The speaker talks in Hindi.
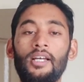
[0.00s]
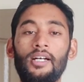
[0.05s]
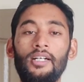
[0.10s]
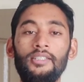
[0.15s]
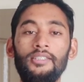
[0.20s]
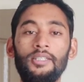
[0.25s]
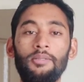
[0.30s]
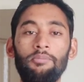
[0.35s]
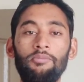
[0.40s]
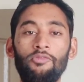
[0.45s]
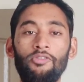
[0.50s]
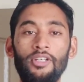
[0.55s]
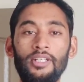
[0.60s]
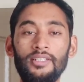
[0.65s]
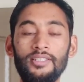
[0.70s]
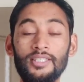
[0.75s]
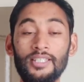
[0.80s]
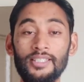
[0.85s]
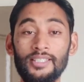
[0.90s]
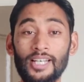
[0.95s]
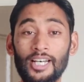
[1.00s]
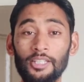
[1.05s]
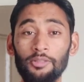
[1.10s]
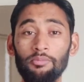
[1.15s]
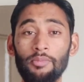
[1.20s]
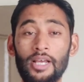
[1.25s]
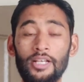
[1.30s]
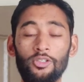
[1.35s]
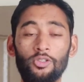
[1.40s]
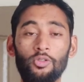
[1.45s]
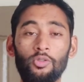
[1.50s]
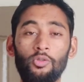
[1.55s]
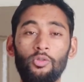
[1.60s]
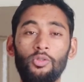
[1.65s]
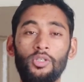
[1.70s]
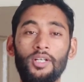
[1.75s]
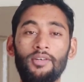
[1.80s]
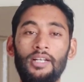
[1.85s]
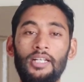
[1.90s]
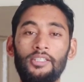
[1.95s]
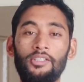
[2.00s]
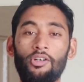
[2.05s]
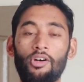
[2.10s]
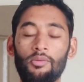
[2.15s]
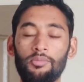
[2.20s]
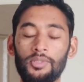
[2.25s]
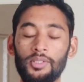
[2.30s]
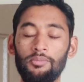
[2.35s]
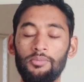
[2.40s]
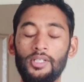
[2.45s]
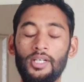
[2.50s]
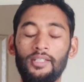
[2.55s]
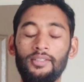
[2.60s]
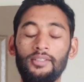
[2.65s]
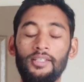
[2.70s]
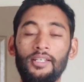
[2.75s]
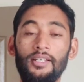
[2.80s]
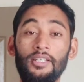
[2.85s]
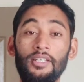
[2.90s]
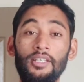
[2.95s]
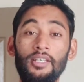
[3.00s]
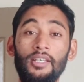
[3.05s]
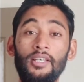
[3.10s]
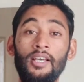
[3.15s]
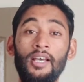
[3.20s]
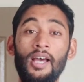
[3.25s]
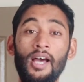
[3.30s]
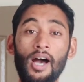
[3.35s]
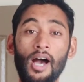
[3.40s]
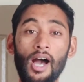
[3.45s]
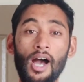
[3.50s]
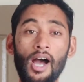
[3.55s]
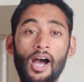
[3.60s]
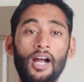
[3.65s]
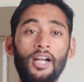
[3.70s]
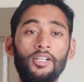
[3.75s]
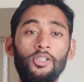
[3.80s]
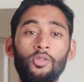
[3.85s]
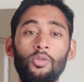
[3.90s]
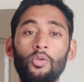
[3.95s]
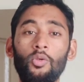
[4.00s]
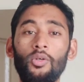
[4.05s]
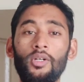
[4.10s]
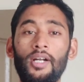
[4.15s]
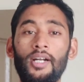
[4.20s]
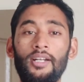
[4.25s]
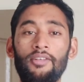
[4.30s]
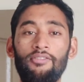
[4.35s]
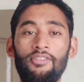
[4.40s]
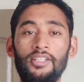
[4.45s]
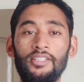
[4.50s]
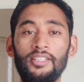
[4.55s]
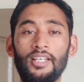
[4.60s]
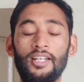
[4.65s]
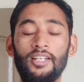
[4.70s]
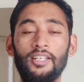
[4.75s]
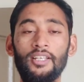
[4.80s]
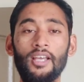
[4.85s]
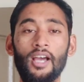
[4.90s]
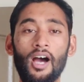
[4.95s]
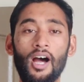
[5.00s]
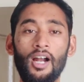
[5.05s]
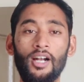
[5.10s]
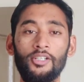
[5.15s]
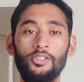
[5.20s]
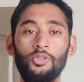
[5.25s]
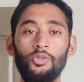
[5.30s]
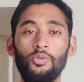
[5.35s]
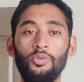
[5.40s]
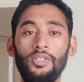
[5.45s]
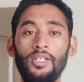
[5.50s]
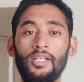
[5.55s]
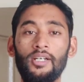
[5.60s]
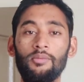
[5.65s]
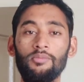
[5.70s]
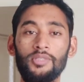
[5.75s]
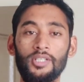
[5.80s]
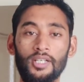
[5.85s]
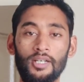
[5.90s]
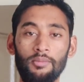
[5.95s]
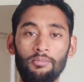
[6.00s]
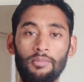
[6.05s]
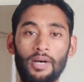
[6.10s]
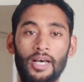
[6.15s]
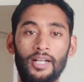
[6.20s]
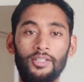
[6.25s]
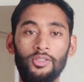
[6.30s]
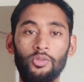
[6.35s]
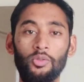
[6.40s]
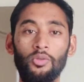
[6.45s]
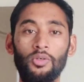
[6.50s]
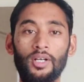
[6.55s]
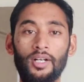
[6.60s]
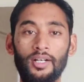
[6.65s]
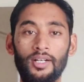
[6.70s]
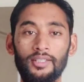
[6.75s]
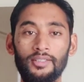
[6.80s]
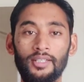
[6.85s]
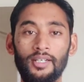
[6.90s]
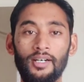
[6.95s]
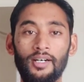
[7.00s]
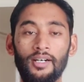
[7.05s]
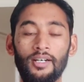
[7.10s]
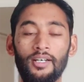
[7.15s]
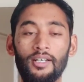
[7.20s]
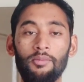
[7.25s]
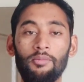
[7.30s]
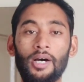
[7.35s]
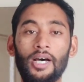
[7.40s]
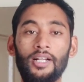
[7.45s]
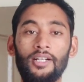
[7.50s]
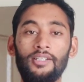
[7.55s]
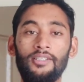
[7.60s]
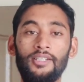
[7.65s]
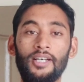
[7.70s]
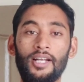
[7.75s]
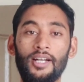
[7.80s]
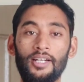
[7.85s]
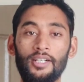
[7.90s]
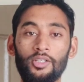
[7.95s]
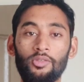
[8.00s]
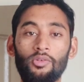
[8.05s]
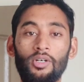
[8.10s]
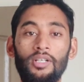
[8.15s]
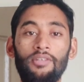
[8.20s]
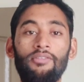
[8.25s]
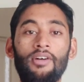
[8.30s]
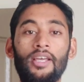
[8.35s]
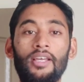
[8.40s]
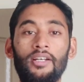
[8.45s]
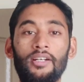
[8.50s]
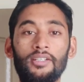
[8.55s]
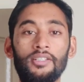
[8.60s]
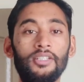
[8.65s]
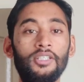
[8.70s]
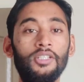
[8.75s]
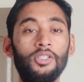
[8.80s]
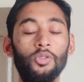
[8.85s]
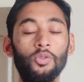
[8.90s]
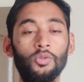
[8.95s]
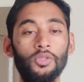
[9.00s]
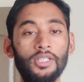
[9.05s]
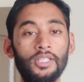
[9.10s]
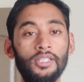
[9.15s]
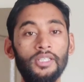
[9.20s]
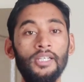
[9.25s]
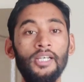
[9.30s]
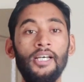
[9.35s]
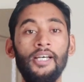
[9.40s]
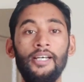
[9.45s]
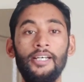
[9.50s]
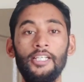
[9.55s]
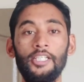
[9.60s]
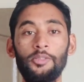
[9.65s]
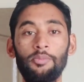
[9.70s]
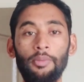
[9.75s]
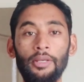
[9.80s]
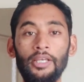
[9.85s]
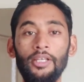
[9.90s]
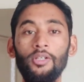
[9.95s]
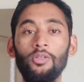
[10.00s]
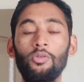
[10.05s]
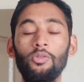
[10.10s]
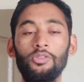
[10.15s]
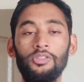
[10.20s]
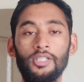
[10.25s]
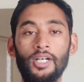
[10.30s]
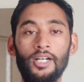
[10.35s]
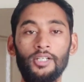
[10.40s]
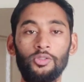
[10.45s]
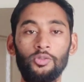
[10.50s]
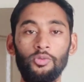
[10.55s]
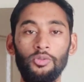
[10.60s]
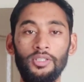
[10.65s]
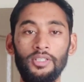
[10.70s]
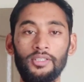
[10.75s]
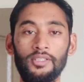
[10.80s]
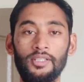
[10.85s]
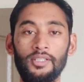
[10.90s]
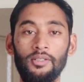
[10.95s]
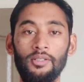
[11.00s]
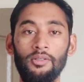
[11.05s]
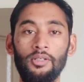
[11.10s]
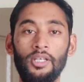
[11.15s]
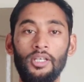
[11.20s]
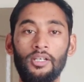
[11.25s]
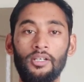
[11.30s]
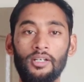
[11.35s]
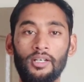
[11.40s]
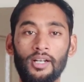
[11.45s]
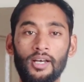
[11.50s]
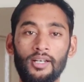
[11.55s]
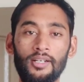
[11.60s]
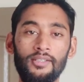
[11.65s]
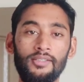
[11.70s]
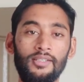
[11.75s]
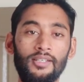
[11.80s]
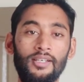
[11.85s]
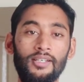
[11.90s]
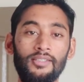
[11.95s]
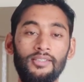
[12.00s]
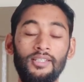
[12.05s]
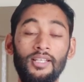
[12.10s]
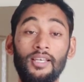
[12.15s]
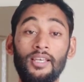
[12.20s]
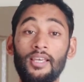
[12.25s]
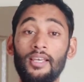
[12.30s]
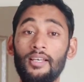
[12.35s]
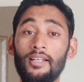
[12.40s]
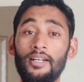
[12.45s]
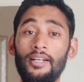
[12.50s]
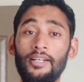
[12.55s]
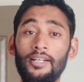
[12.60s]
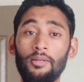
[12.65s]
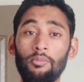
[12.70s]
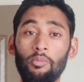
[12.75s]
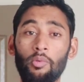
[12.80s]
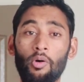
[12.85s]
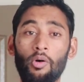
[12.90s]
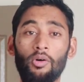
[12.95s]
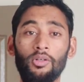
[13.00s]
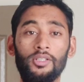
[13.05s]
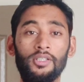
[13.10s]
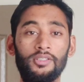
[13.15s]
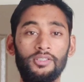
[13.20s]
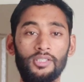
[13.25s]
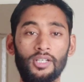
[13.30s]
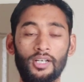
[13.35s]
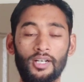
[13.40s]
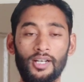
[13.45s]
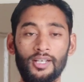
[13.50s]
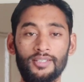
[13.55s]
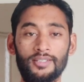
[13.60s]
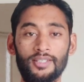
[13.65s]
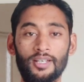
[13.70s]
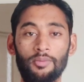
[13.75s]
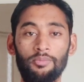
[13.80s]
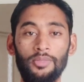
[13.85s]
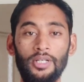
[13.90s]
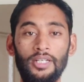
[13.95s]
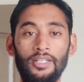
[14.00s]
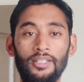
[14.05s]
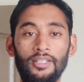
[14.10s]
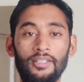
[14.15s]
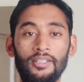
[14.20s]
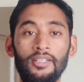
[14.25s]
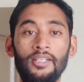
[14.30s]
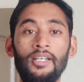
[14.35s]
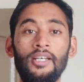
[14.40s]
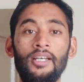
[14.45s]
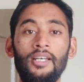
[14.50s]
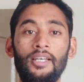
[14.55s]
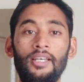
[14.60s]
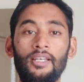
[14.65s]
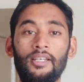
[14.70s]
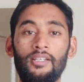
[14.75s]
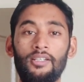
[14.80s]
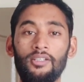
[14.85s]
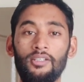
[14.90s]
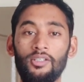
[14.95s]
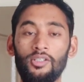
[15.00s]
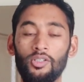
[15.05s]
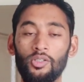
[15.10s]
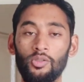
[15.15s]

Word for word: कल जब वेल्स के साथ मैच शुरू होने वाला था आप सब जानते हैं कि आठ गोल का डिफरेंस यानी कि आठ शून्य कम से कम भारत को करना था अगर भारत डायरेक्ट क्वालिफाई करती क्योंकि स्पेन को चार शून्य से एक करारी शिकस्त दे के इंग्लैंड ने बहुत अच्छा रास्ता अपने लिए एक